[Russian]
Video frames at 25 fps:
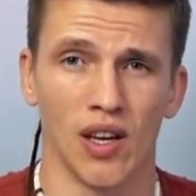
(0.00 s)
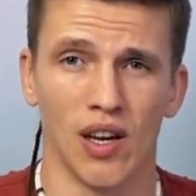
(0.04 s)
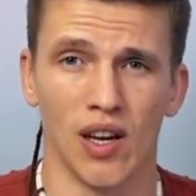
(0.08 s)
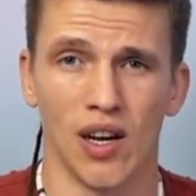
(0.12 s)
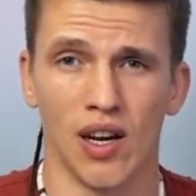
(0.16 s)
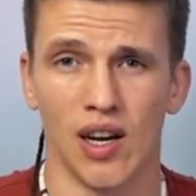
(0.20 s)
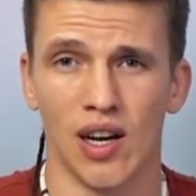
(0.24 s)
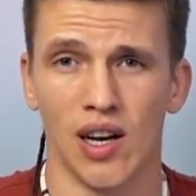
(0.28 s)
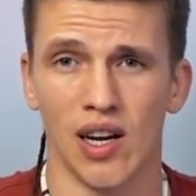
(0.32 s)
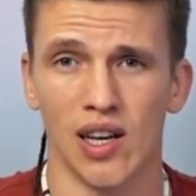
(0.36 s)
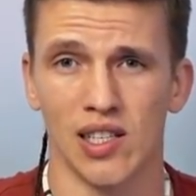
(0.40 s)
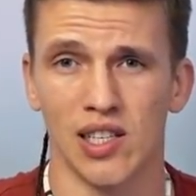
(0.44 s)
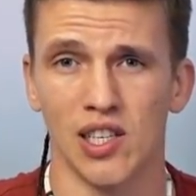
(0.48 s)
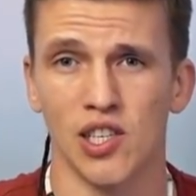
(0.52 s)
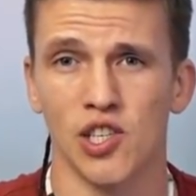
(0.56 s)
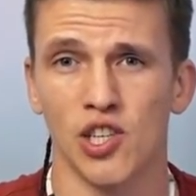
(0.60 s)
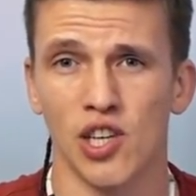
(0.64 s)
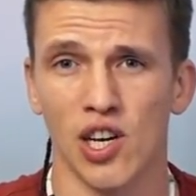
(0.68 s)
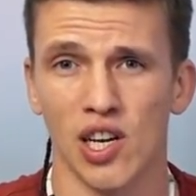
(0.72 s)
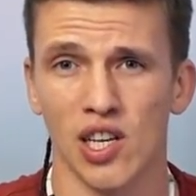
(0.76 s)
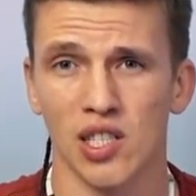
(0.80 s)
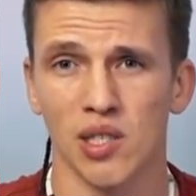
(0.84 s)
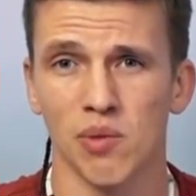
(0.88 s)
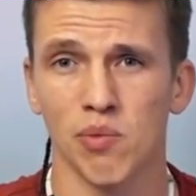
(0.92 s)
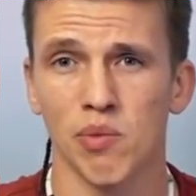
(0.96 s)
А
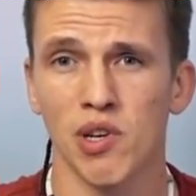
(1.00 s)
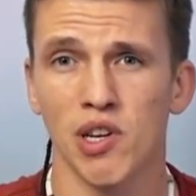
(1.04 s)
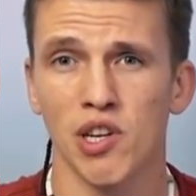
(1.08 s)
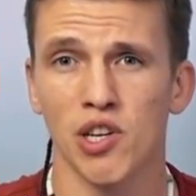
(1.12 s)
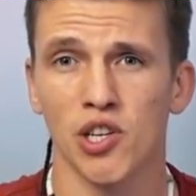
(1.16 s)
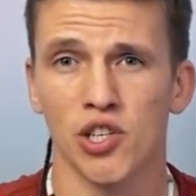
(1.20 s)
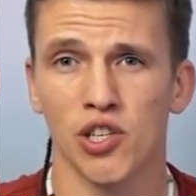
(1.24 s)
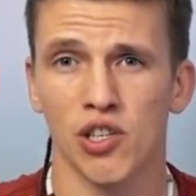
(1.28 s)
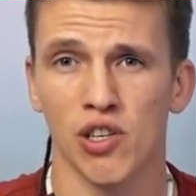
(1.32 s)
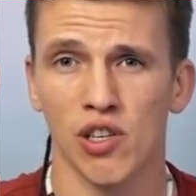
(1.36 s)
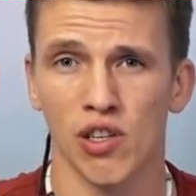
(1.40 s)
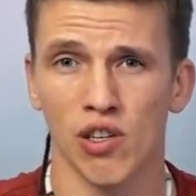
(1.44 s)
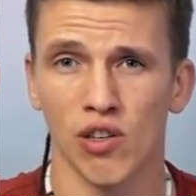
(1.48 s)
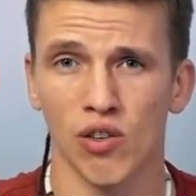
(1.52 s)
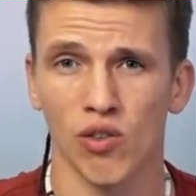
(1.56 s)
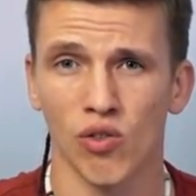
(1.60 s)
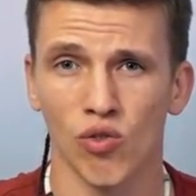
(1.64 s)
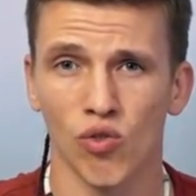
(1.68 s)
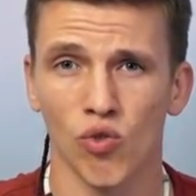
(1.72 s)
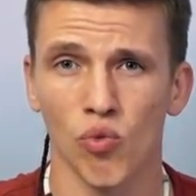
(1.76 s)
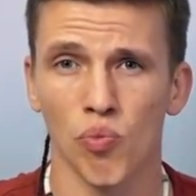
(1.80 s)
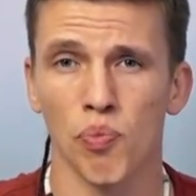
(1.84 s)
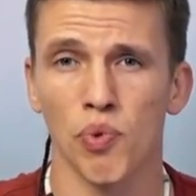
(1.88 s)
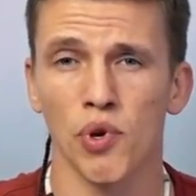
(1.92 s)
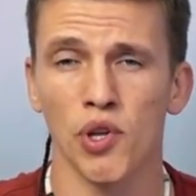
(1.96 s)
сейчас мы решили
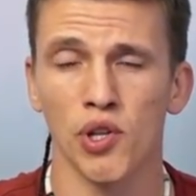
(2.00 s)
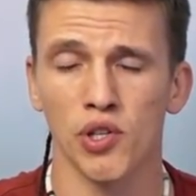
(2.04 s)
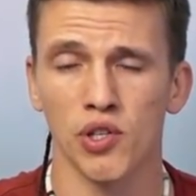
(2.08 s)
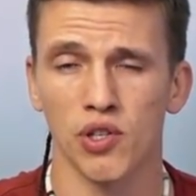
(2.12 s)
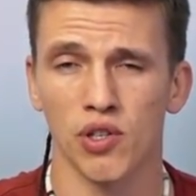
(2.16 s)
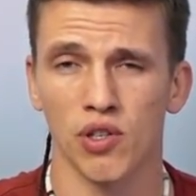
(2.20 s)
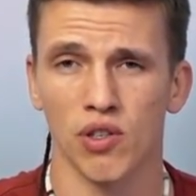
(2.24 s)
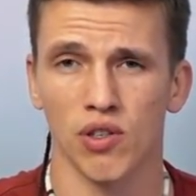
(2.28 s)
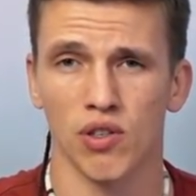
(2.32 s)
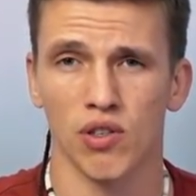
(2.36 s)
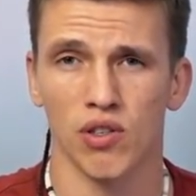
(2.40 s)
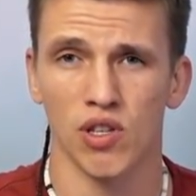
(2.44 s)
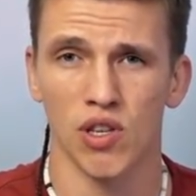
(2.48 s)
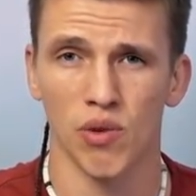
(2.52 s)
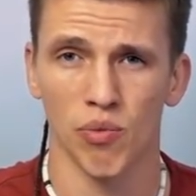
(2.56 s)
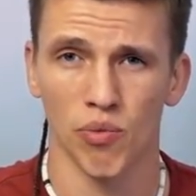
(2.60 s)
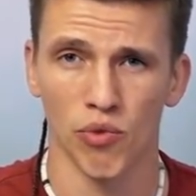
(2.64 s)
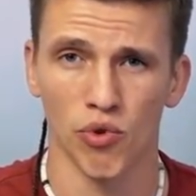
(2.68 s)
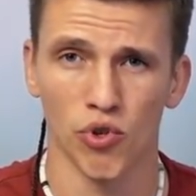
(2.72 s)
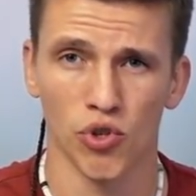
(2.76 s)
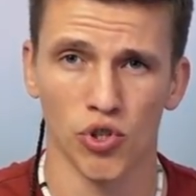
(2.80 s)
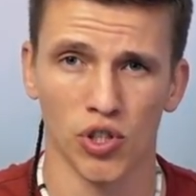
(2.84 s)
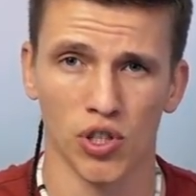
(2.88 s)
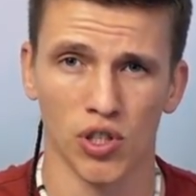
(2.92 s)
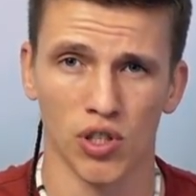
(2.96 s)
купить
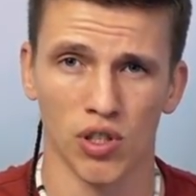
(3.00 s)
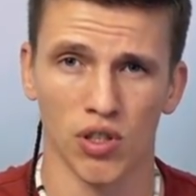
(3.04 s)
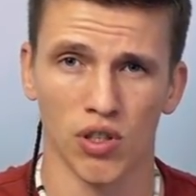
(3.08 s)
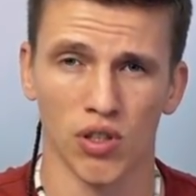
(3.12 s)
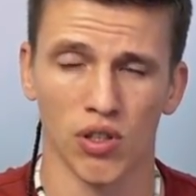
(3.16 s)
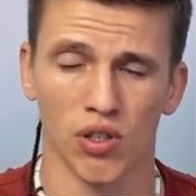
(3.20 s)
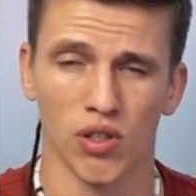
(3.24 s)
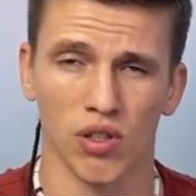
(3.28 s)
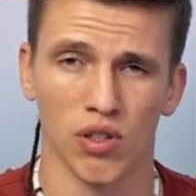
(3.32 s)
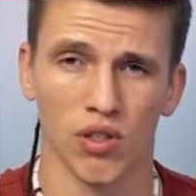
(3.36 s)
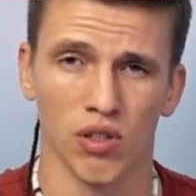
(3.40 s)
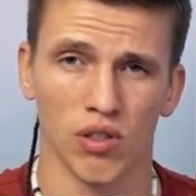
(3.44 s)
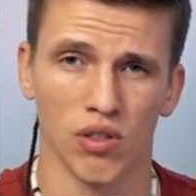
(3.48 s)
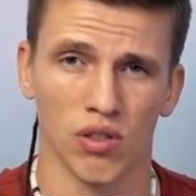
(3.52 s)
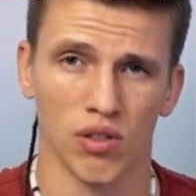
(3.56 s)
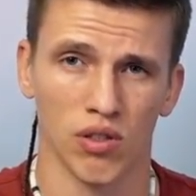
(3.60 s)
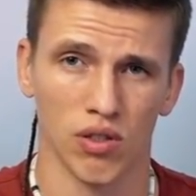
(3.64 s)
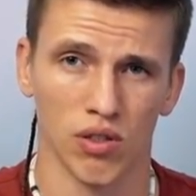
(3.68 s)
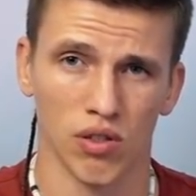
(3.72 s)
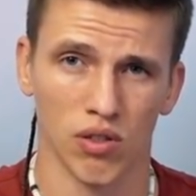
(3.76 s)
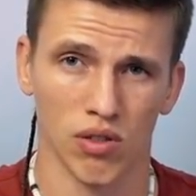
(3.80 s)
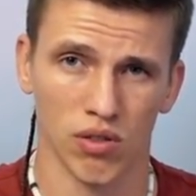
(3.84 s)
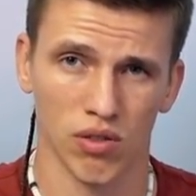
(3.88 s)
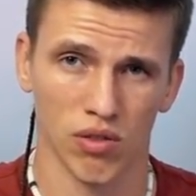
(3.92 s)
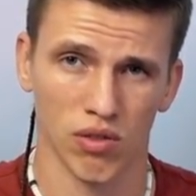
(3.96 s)
немножко
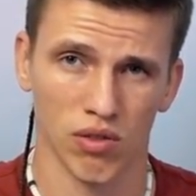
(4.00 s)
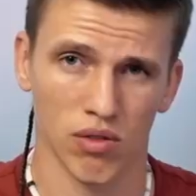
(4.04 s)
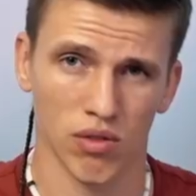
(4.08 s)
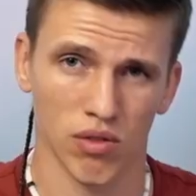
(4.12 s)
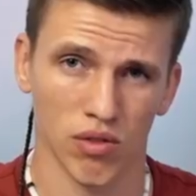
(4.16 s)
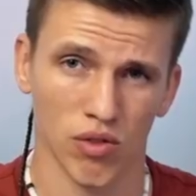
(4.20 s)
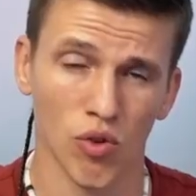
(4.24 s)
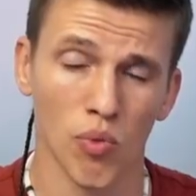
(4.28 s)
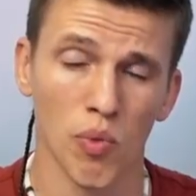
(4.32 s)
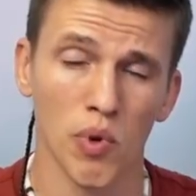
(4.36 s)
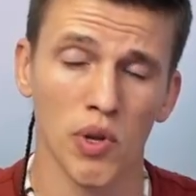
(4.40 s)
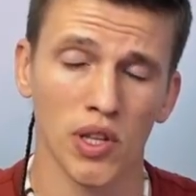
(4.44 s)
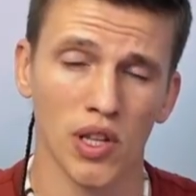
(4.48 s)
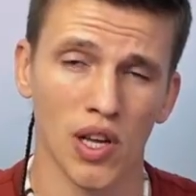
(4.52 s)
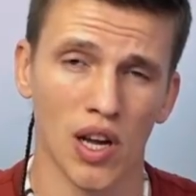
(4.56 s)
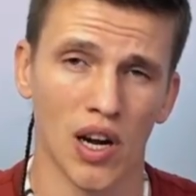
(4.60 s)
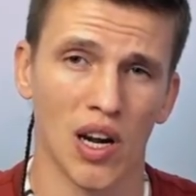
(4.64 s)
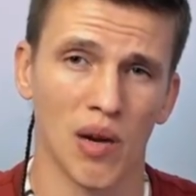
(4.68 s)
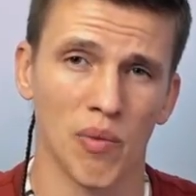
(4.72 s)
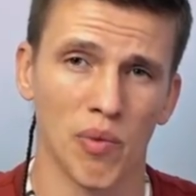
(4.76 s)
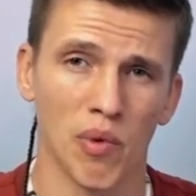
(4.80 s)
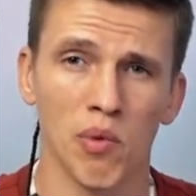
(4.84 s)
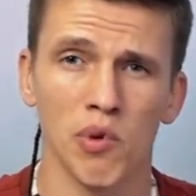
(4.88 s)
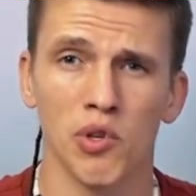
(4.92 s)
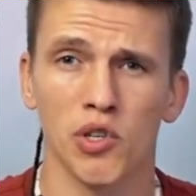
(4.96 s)

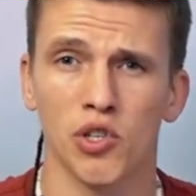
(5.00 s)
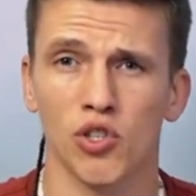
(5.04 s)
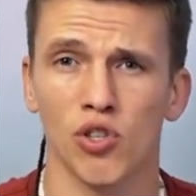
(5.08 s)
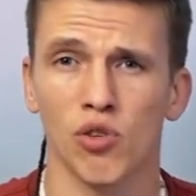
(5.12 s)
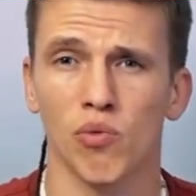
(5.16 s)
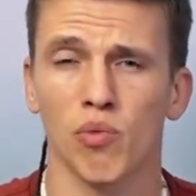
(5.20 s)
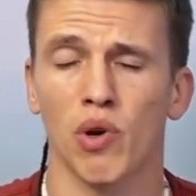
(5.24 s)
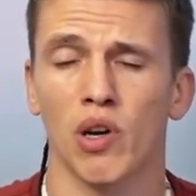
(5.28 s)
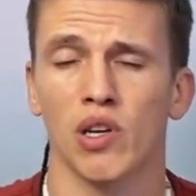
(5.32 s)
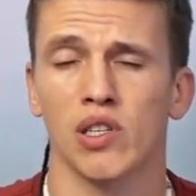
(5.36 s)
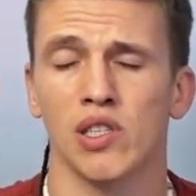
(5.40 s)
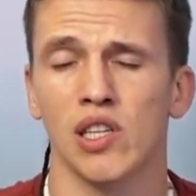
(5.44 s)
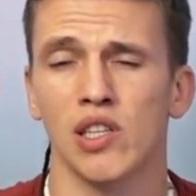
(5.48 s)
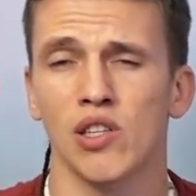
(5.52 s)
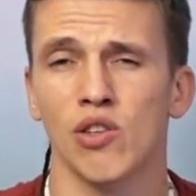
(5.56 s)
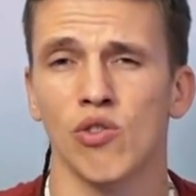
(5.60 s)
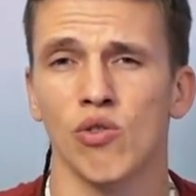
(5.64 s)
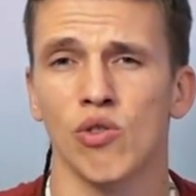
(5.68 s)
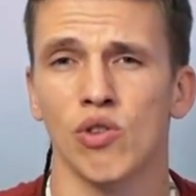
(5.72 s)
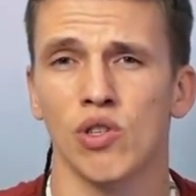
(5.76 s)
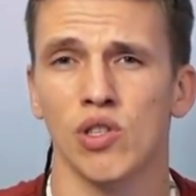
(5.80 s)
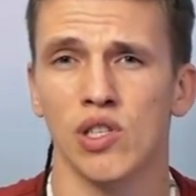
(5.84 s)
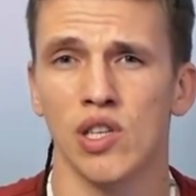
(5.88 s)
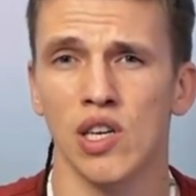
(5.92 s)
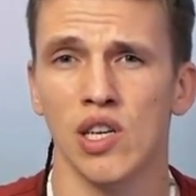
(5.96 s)
гуманитарной помощи, чтобы раздать
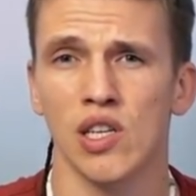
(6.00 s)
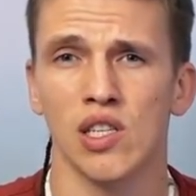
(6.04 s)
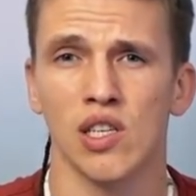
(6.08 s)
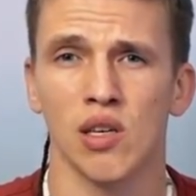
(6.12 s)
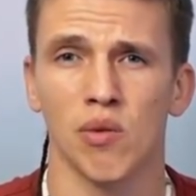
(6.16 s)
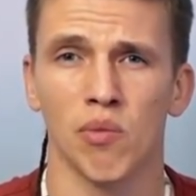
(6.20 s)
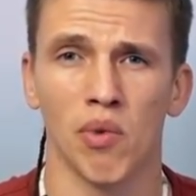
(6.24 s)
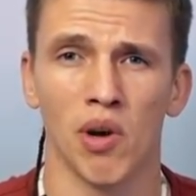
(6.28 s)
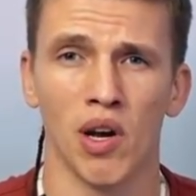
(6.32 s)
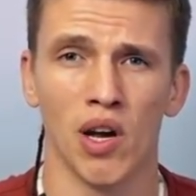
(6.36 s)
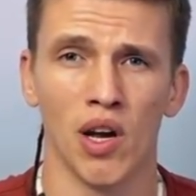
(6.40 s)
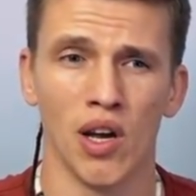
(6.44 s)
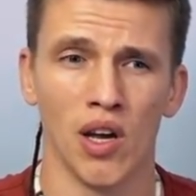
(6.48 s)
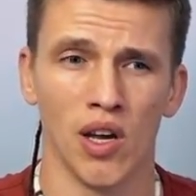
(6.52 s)
ее детям.